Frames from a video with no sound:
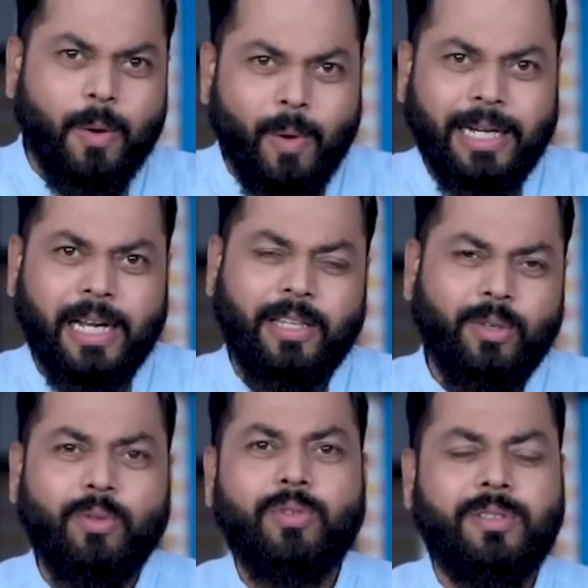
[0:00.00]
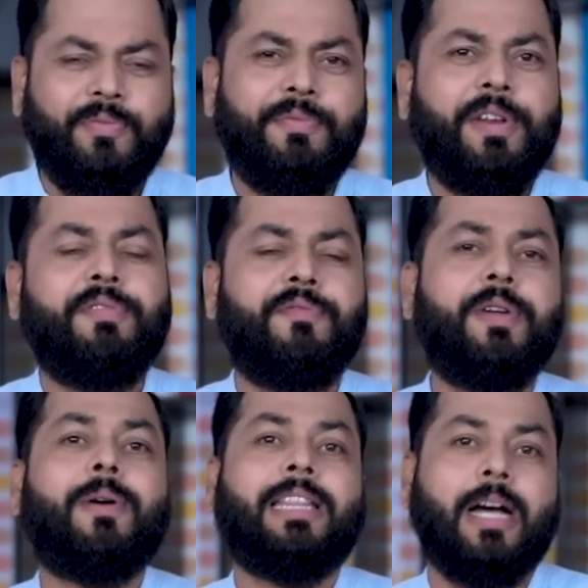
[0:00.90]
कन्वर्ट करते हो तो कुछ फिफ्टी
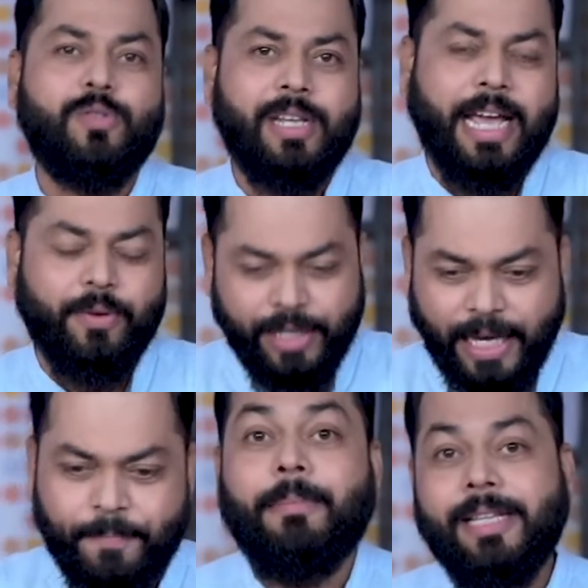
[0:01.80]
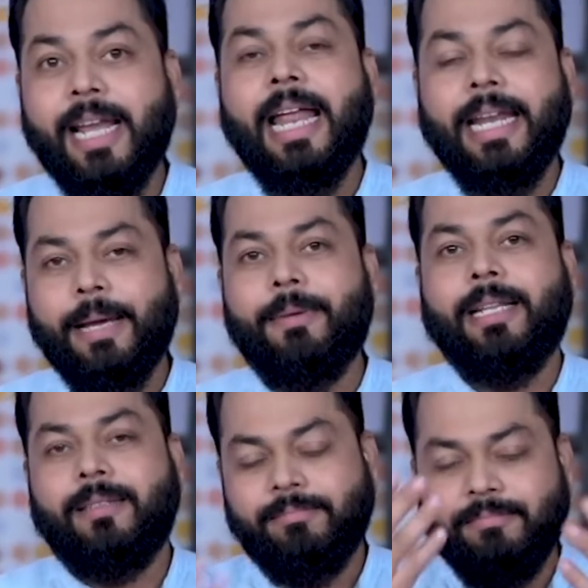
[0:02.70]
फिफ्टी वन थाउजेंड आई हुई है अब इधर आने के
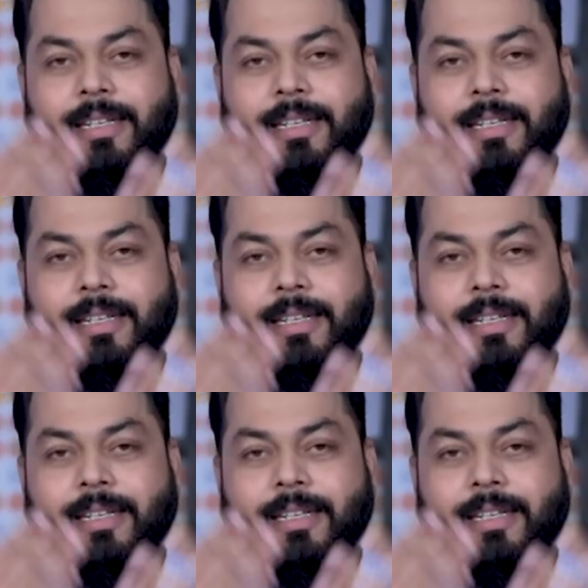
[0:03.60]
बाद